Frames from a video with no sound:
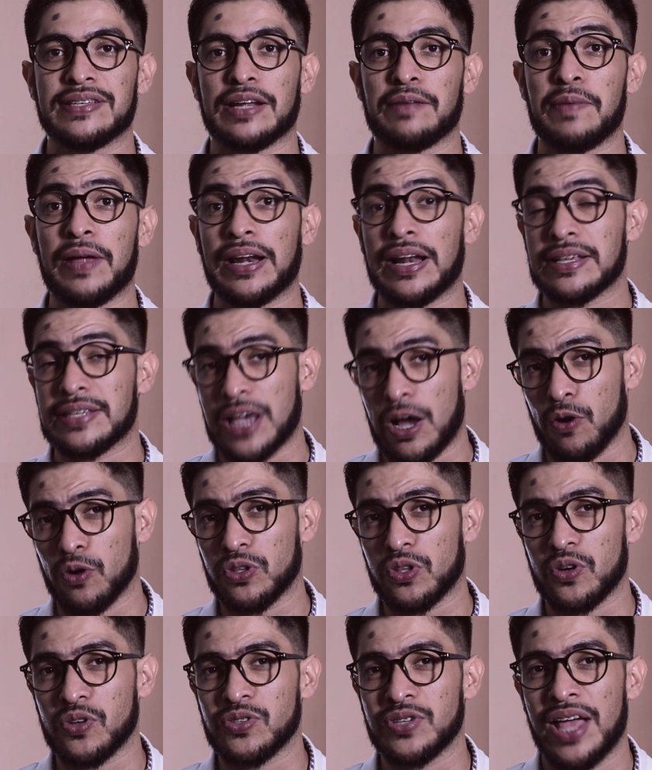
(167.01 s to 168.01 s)
servirles a
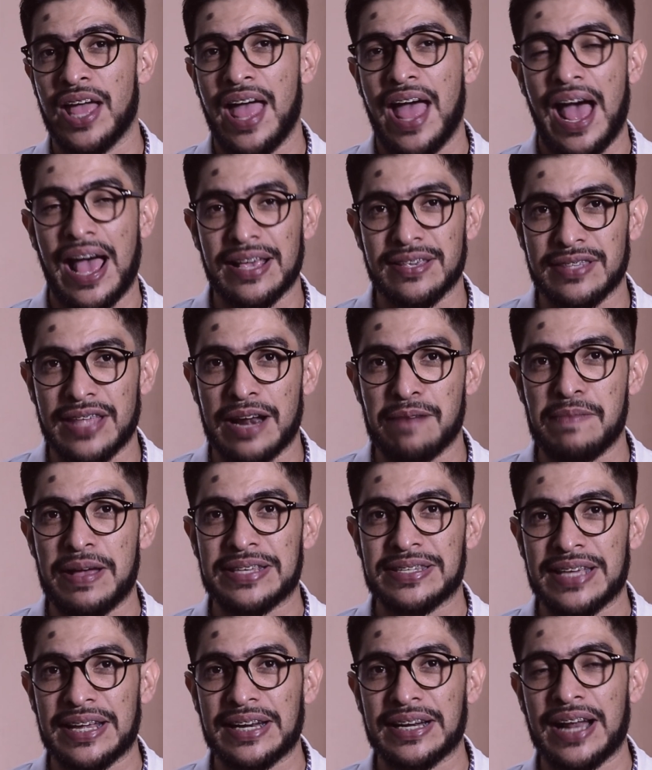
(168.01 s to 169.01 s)
otros a estar
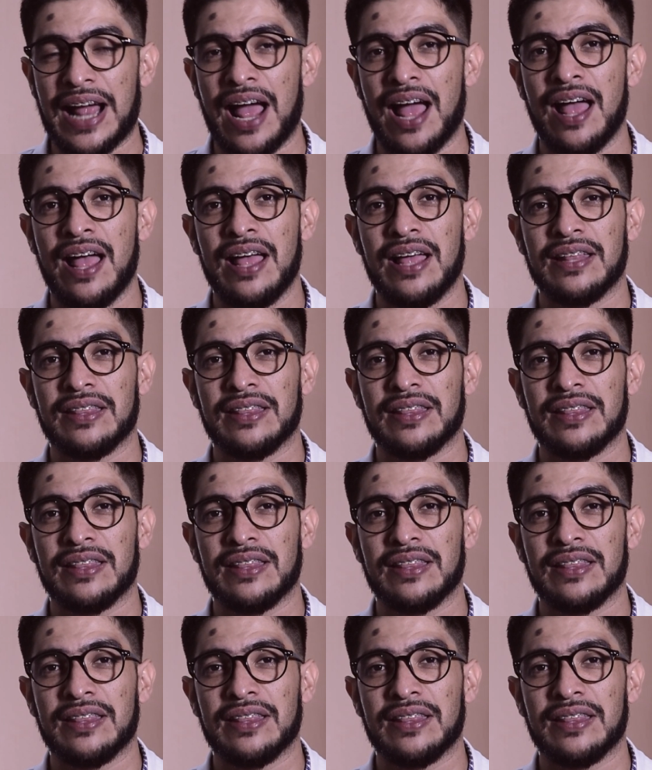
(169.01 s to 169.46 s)
más cerca